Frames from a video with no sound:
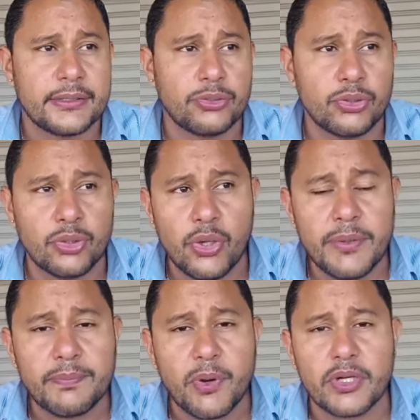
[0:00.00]
No
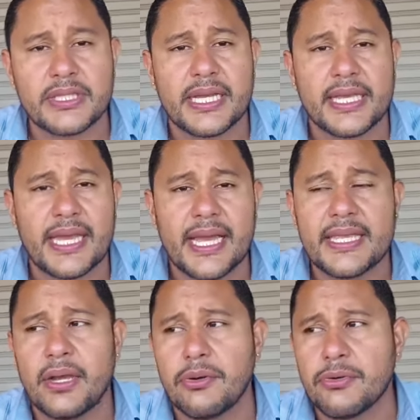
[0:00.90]
importa que
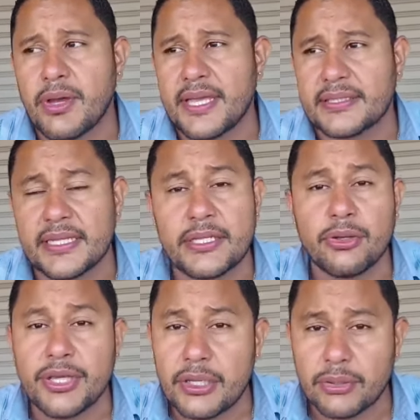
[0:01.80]
haya o no haya
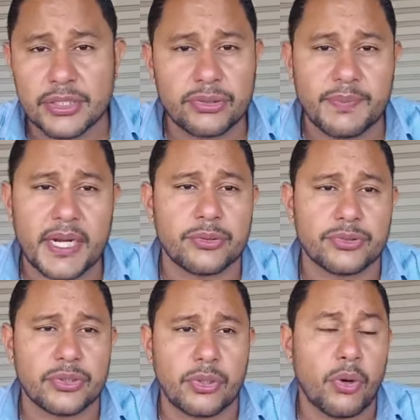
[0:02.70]
tenido hijos, eso para
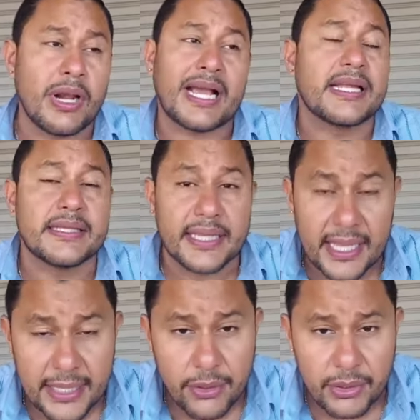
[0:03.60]
nosotros, o la
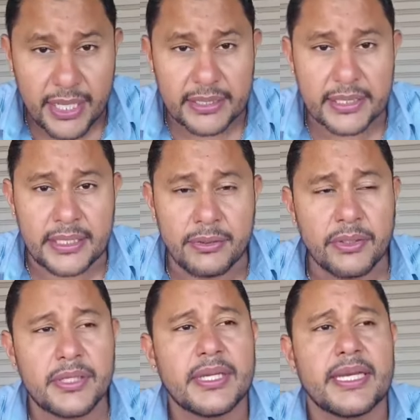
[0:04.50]
cantidad de hijos que haya tenido,
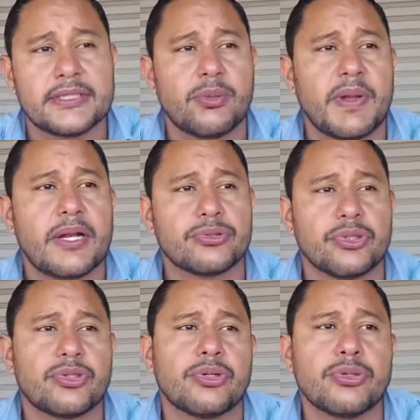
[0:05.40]
eso para
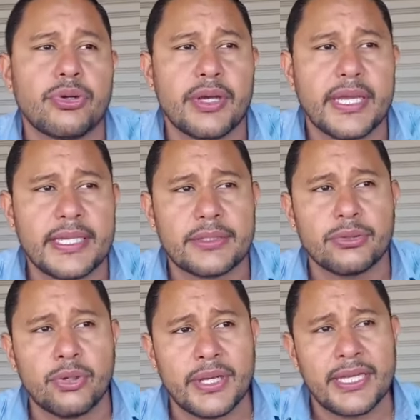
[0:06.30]
nosotros no es,
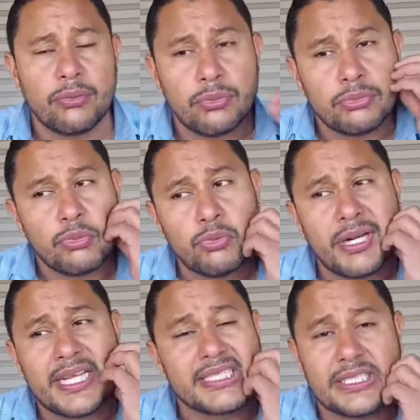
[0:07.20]
no es un,
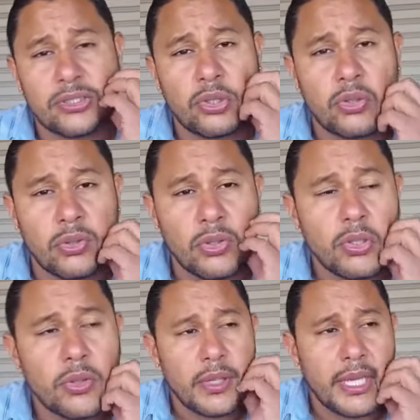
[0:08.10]
requisito
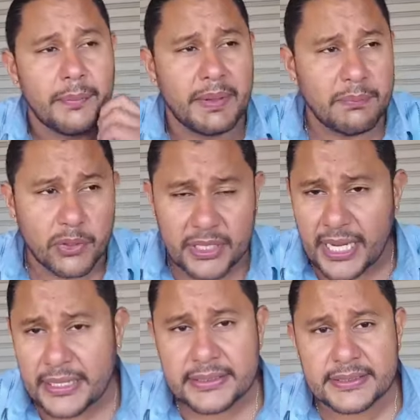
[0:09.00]
eh,
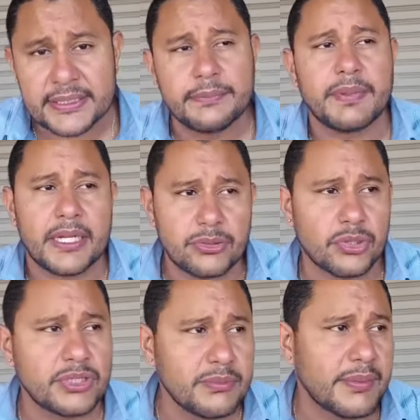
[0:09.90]
preponderante, sí, para
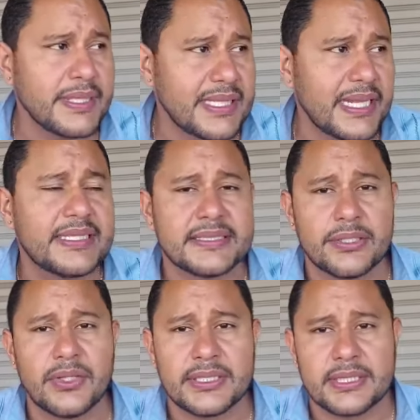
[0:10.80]
nosotros simplemente es el
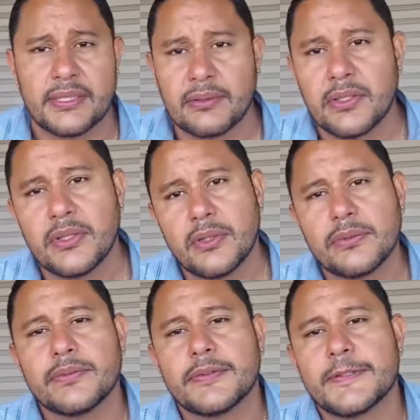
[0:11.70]
deseo de hacerlo. Sin
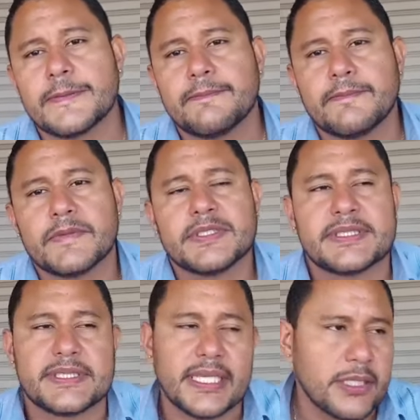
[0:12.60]
costo, ¿cómo hacer todo?
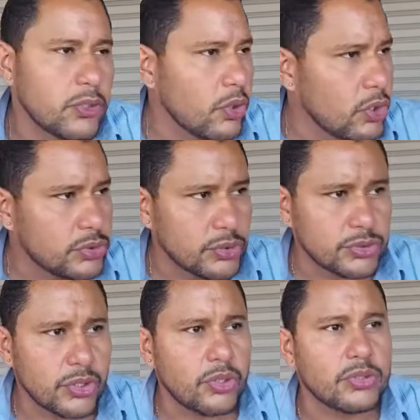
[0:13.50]
Sin costo,
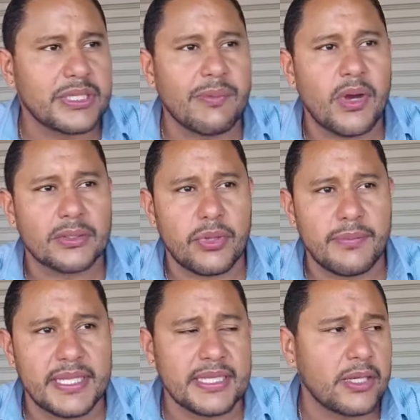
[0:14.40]
nosotros contamos
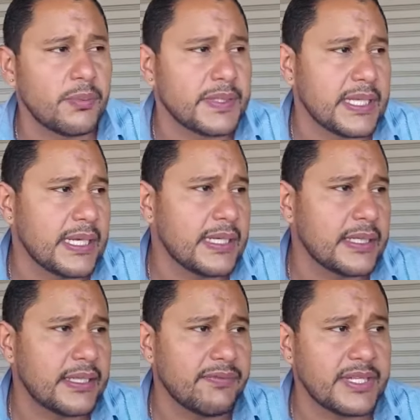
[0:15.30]
actualmente en el
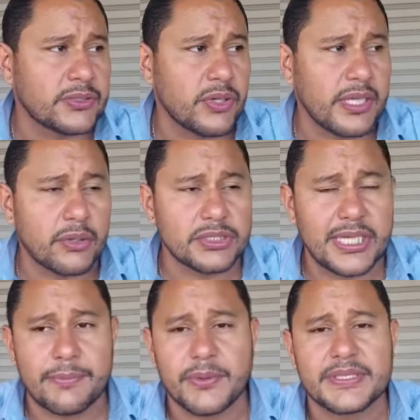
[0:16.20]
Hospital Delfina Torres de Concha,
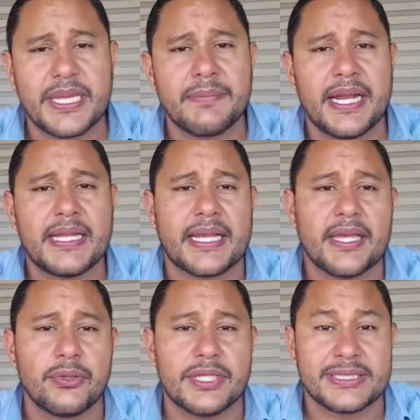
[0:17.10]
en la provincia de Esmeraldas,
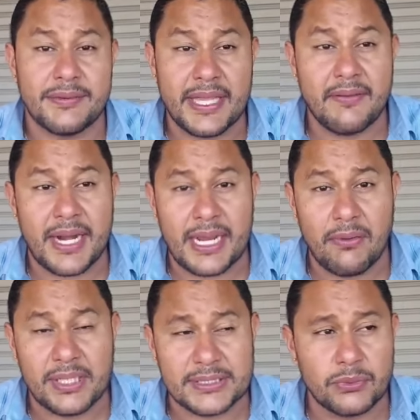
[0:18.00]
que es donde se va a llevar a
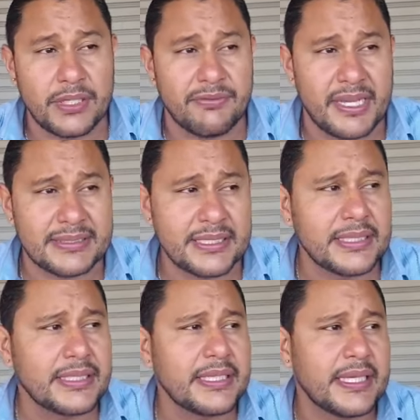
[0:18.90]
cabo la segunda fase,
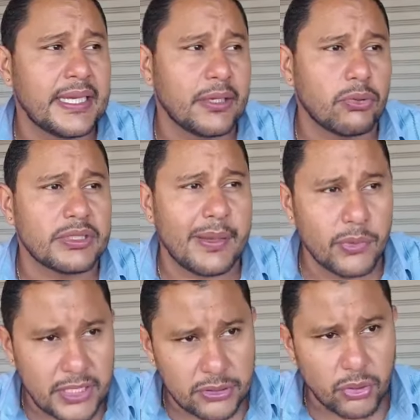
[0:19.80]
eh,
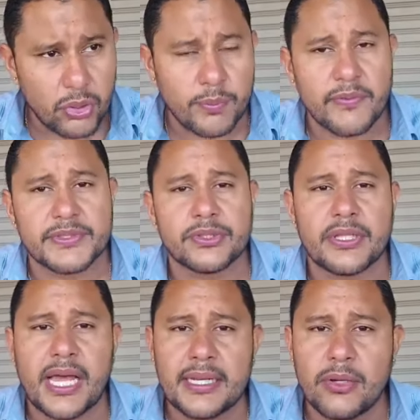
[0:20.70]
contamos tanto con los
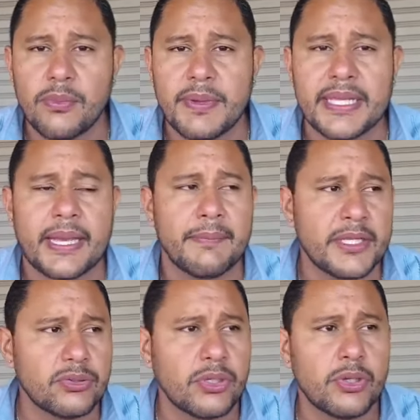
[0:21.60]
profesionales, los
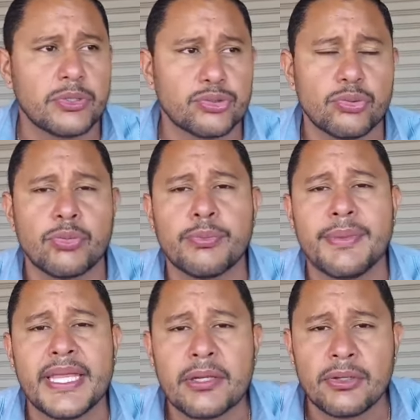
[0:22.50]
medicamentos y los insumos
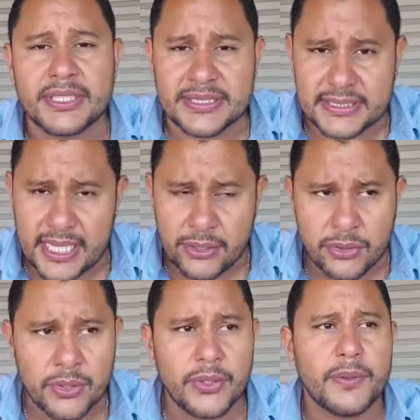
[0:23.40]
médicos
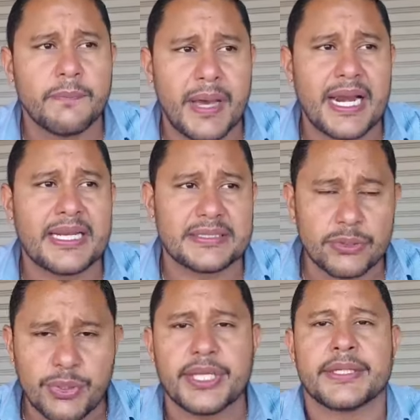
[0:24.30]
necesarios para la
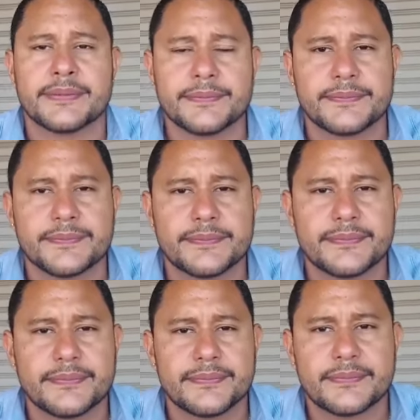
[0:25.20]
cirugía.
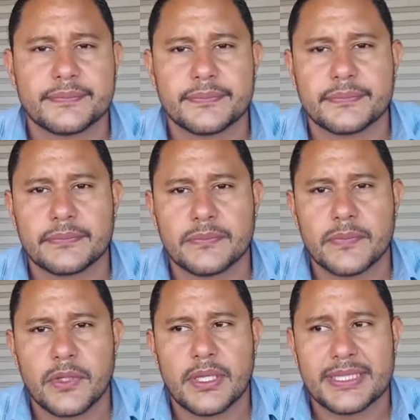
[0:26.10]
Únicamente en el hospital
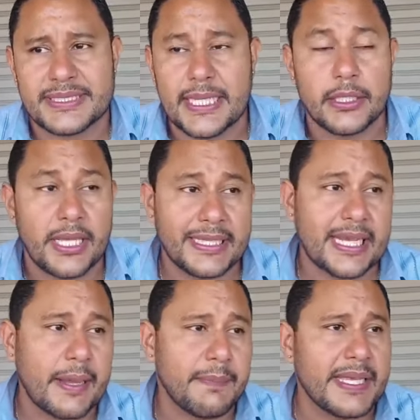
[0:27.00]
Delfina Torres. Sí,
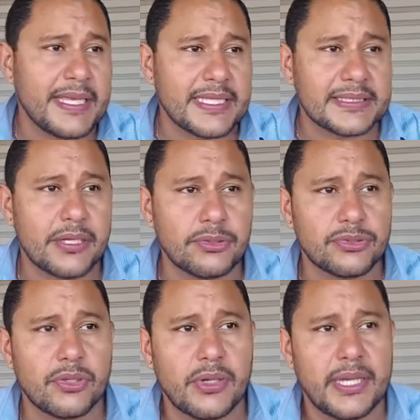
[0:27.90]
esta campaña es necesaria,
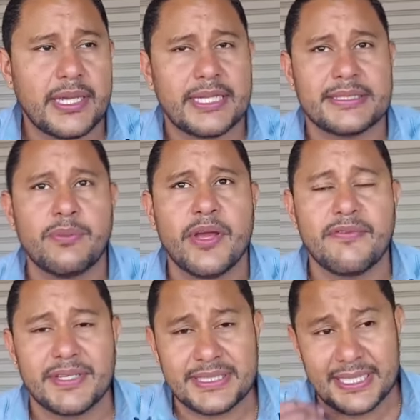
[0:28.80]
nosotros eh, hacemos
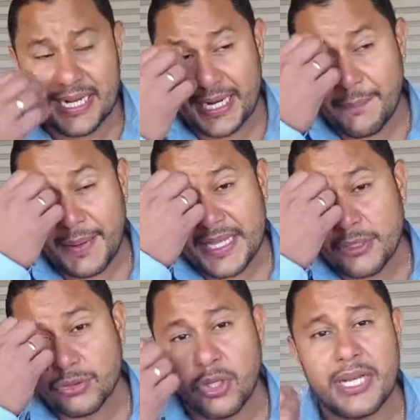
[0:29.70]
énfasis que la
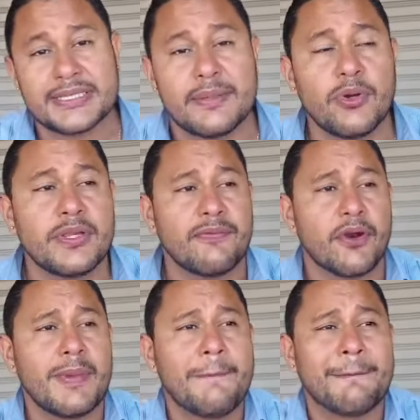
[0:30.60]
campaña nosotros la hacemos de
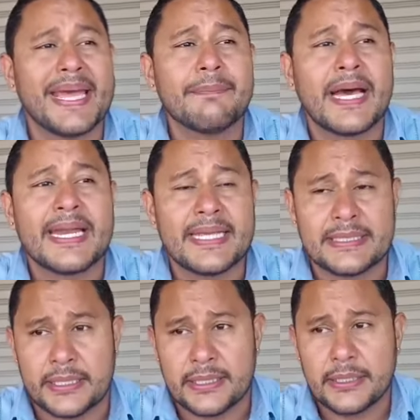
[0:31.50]
forma
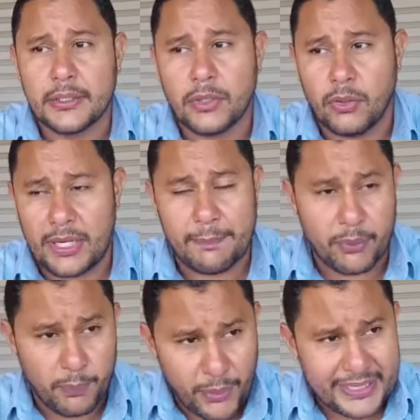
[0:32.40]
permanente, o la
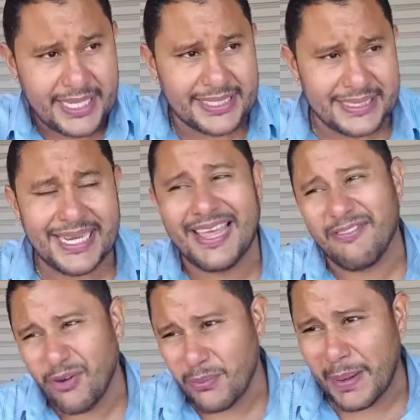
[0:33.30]
propuesta es hacerla
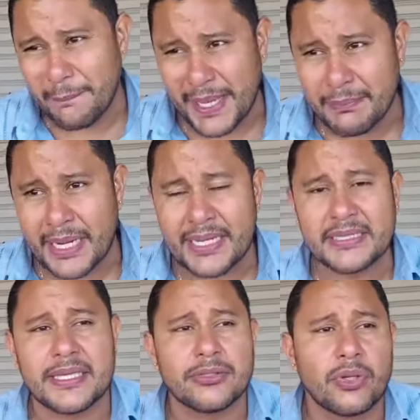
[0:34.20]
de forma
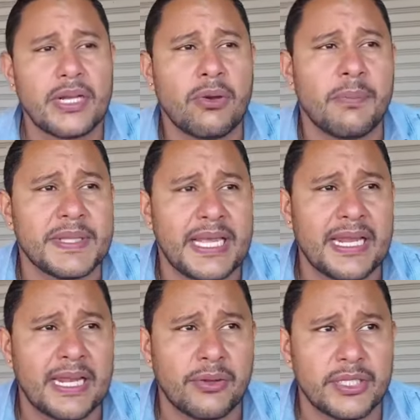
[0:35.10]
permanente dentro de los
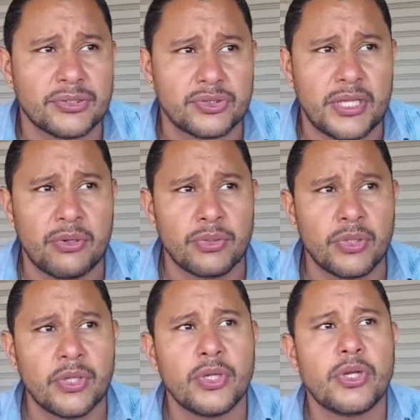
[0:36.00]
hospitales de la Coordinación Nacional 1.